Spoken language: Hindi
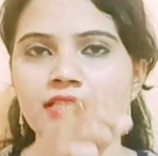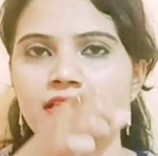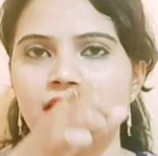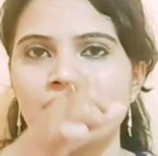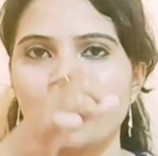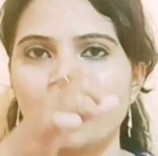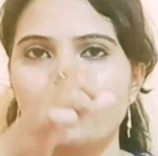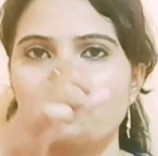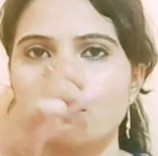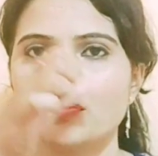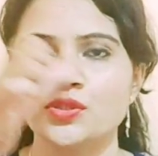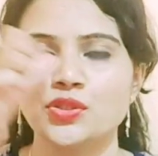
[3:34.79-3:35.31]
से
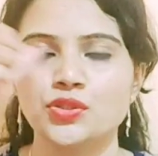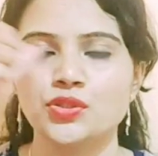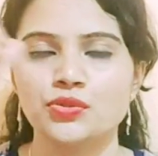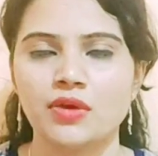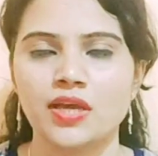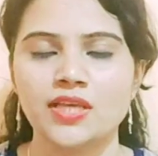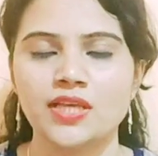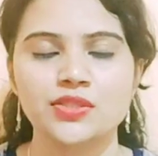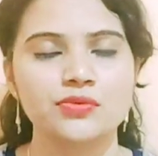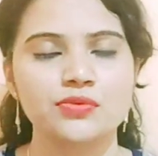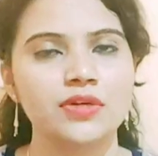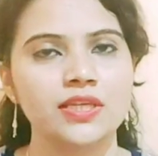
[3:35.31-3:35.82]
आपको
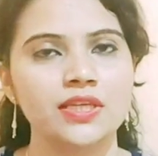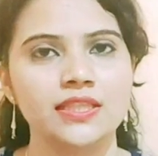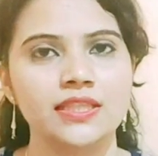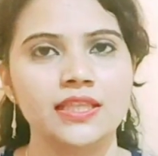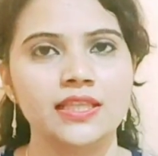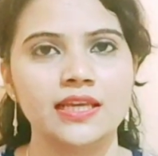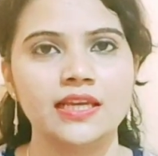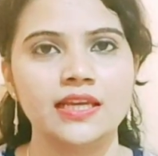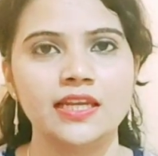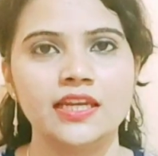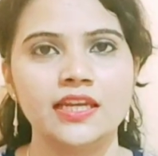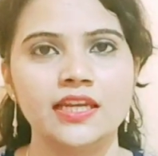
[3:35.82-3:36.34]
श्वास को
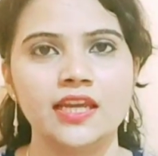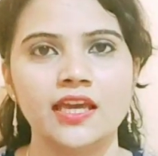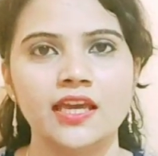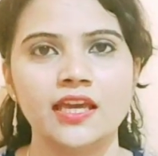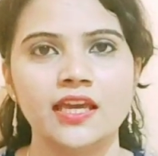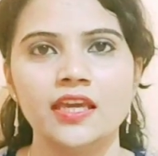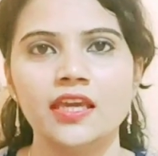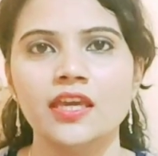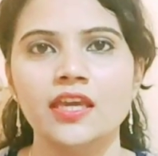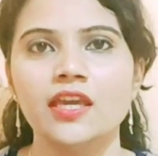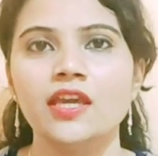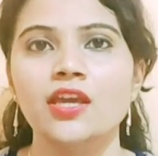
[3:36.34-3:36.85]
अंदर लेना
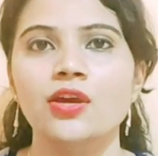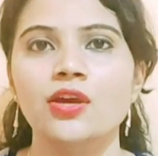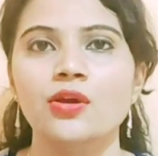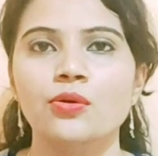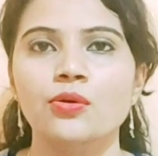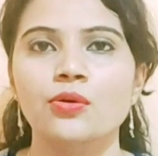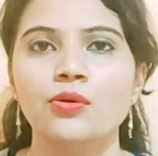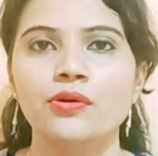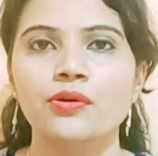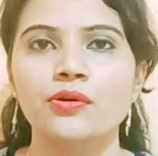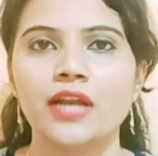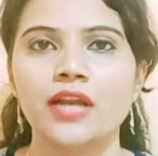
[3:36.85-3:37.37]
है
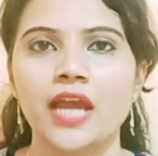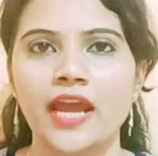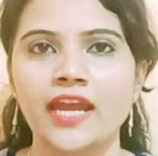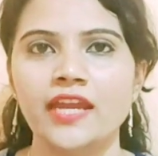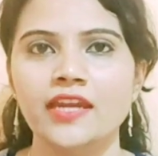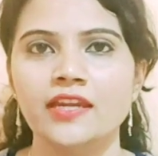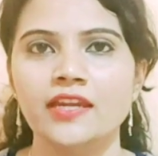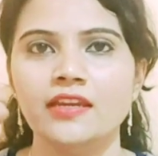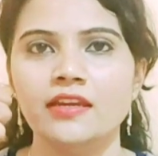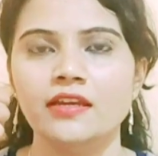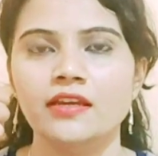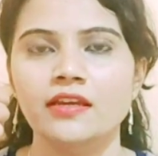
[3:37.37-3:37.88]
और
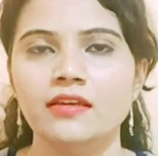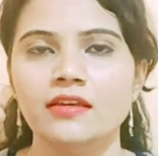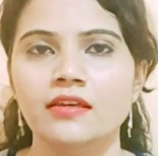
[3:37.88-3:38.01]
राइट